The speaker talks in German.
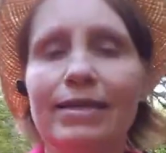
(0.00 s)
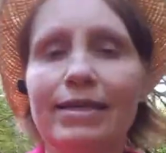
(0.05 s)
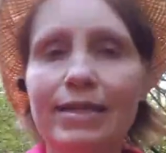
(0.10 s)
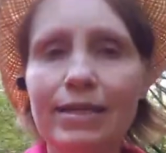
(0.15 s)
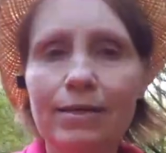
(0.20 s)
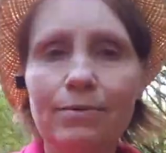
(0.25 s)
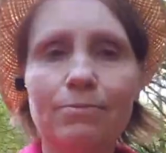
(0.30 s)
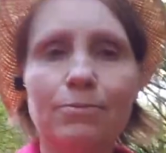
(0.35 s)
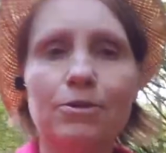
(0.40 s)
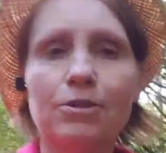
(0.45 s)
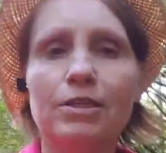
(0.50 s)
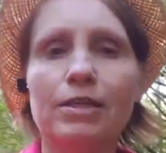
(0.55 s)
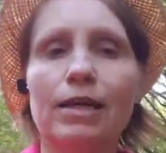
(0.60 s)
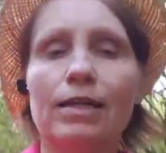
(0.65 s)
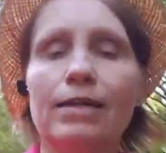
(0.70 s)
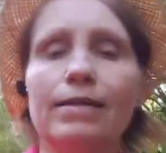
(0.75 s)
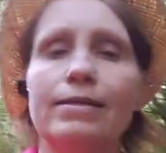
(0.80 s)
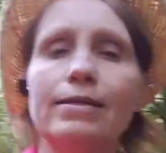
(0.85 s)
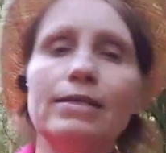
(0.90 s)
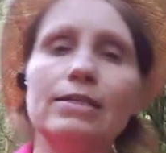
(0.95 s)
ich möchte
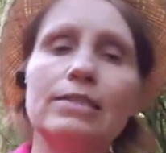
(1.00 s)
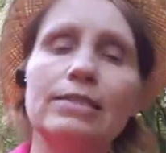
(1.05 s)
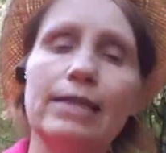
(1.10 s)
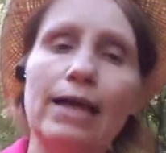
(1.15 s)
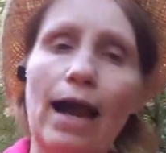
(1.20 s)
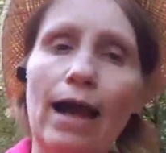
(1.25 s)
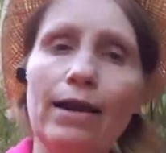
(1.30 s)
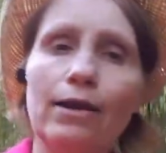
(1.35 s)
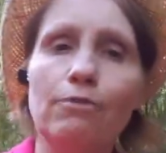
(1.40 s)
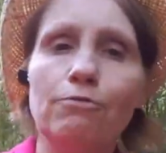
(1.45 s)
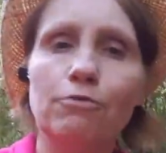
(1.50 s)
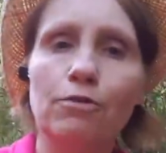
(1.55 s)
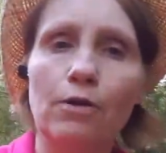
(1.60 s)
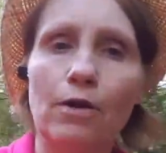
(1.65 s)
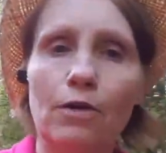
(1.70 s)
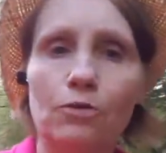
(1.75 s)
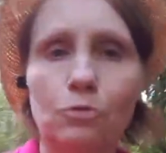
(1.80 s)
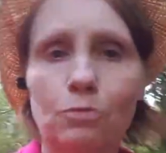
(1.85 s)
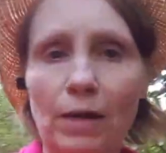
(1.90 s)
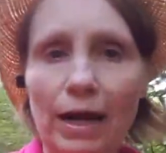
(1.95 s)
allerdings gerne von
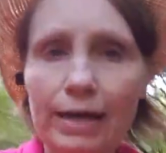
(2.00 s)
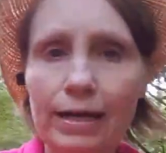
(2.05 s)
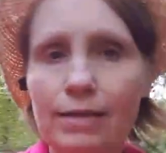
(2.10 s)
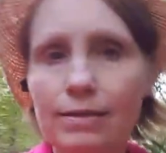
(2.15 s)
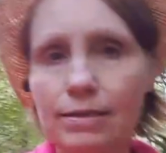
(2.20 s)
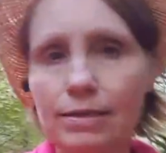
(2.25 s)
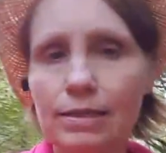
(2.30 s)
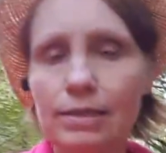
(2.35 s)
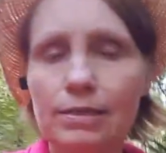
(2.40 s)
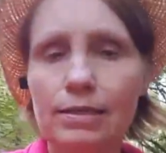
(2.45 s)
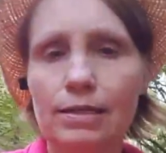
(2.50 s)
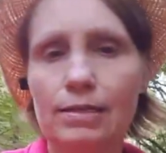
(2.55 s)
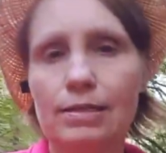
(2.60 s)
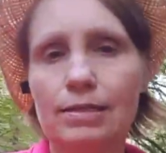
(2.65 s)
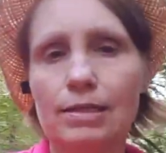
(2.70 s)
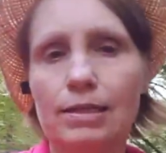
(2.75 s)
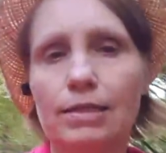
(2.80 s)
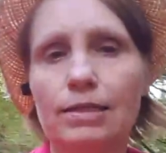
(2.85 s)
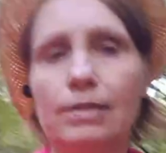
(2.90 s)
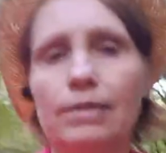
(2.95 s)
aus meiner Sicht
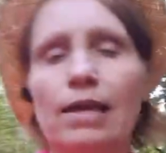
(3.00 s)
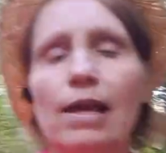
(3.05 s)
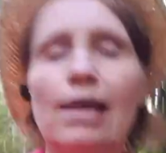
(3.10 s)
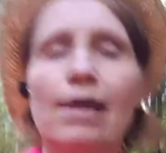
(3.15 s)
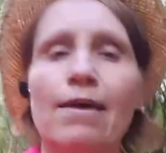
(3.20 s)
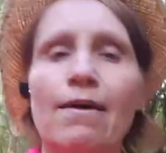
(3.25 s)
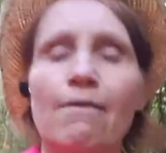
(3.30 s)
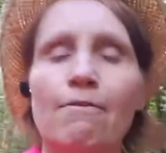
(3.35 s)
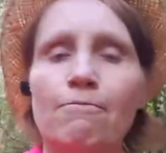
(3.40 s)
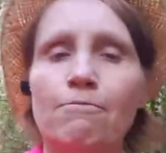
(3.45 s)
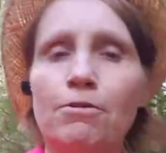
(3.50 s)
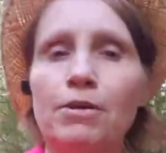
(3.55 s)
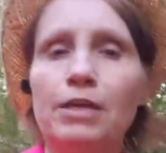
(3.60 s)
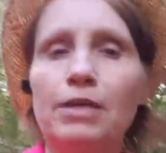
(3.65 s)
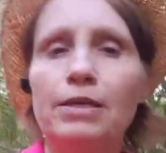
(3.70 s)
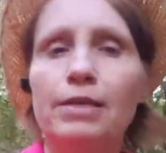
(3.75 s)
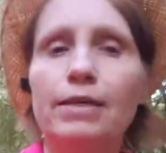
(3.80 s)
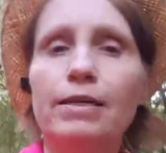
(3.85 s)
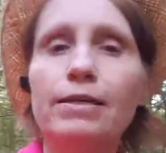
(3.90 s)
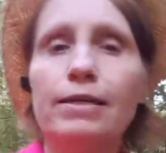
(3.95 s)
erzählen, wie
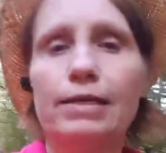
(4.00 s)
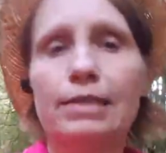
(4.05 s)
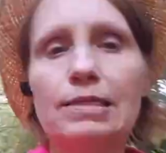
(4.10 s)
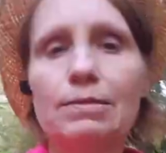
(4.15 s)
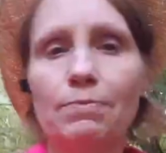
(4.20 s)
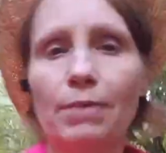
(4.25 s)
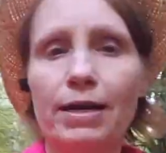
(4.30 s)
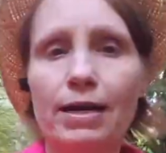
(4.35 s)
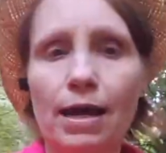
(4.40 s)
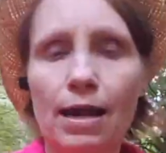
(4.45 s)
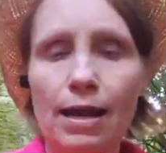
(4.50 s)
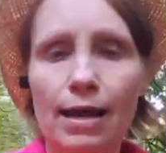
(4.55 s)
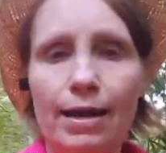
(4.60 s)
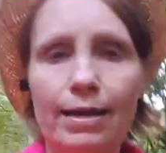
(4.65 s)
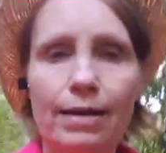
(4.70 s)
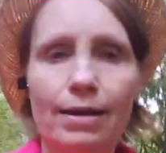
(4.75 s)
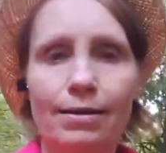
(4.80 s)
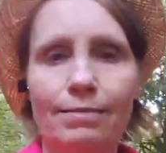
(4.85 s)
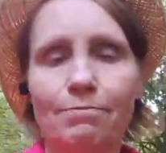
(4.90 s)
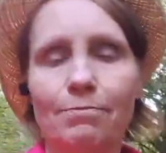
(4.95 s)
ich es meiner,
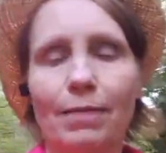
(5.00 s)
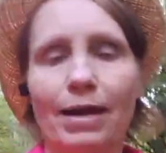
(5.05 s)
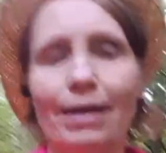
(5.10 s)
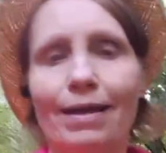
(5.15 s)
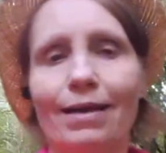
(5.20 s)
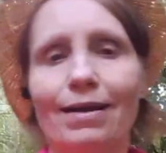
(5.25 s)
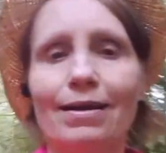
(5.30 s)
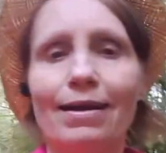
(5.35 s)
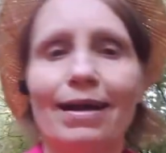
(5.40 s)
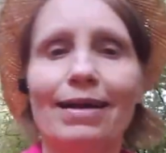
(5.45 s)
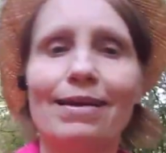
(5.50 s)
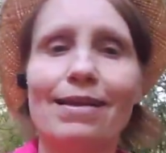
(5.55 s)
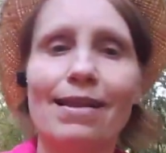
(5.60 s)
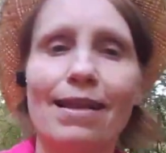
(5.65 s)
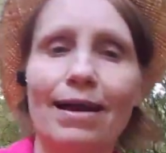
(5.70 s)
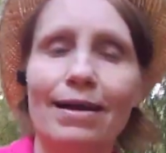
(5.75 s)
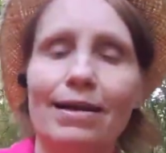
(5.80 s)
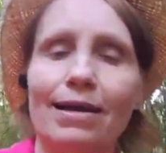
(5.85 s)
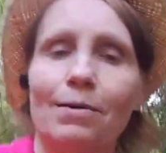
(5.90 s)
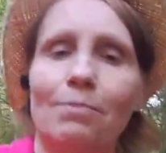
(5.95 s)
Leila, meiner kleinen
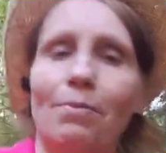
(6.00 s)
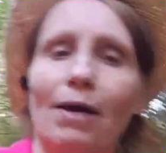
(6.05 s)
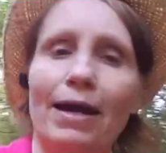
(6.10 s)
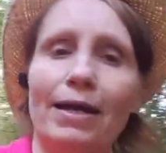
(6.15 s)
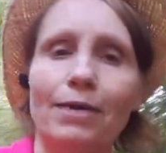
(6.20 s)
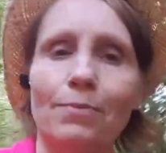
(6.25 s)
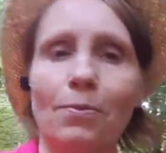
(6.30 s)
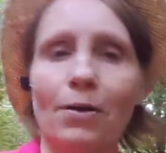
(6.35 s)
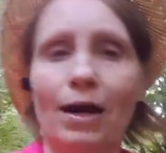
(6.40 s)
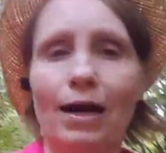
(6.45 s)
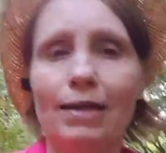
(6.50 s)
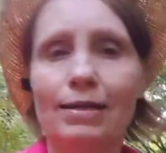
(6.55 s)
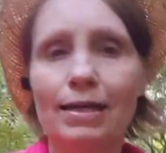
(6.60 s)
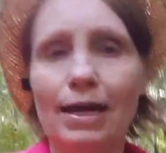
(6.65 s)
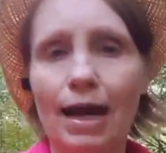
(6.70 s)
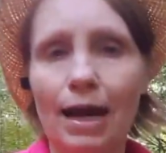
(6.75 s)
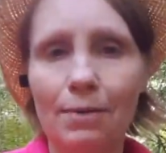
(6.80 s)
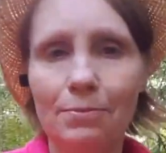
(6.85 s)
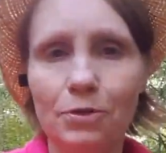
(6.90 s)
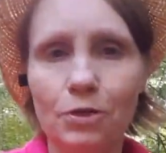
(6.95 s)
Leila beigebracht
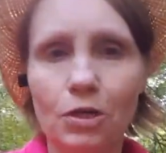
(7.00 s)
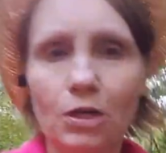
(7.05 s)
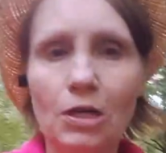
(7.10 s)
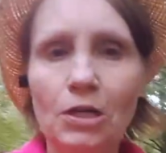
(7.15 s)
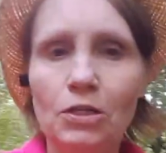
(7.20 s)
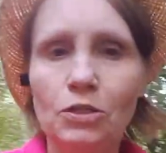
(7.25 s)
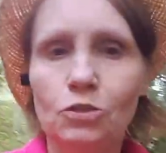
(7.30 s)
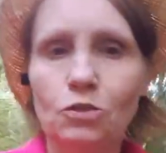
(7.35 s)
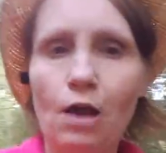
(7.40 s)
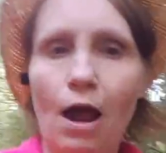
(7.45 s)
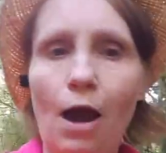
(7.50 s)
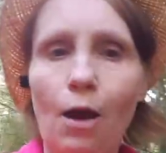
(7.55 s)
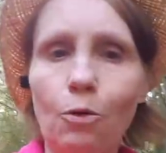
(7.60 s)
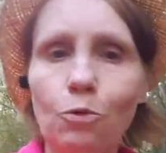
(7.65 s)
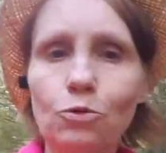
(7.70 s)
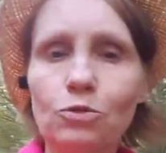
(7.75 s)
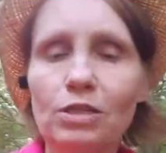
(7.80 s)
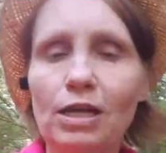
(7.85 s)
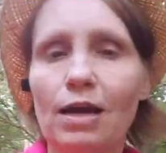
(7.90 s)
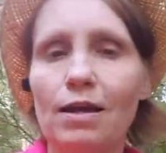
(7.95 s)
habe, zu
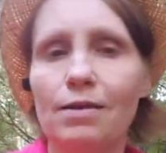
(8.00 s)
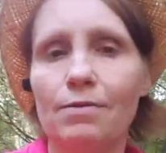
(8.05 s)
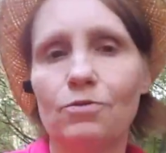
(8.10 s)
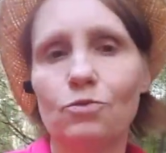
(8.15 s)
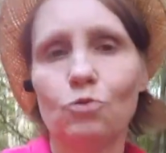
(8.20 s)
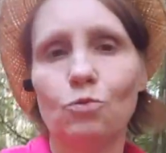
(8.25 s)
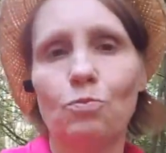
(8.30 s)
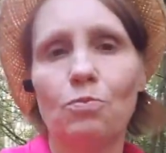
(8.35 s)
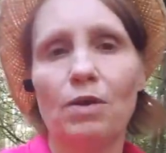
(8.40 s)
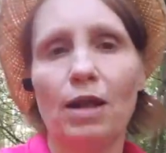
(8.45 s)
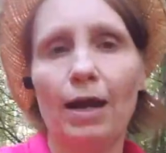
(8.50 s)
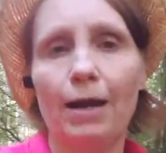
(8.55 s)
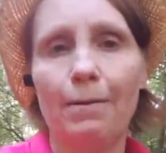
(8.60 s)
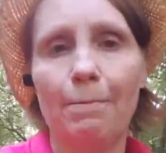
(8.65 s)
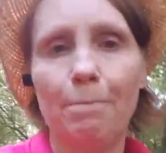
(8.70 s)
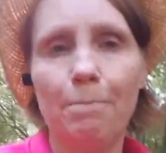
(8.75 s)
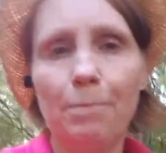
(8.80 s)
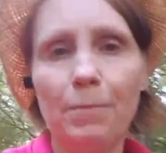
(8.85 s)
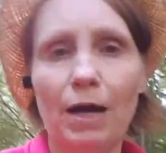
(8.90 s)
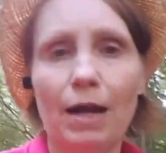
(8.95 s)
Hause zu
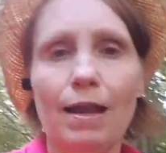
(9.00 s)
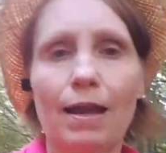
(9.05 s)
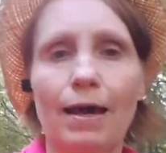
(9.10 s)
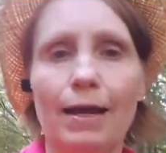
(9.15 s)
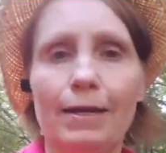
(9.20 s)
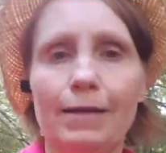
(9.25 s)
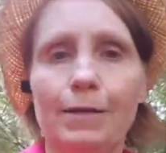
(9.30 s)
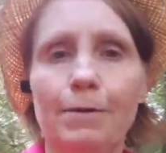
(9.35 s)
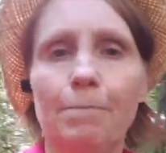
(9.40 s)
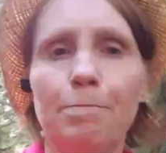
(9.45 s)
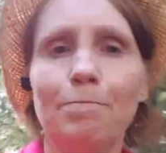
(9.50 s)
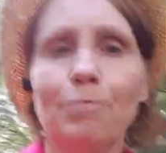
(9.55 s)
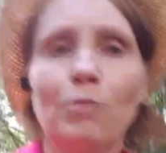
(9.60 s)
bleiben, alleine.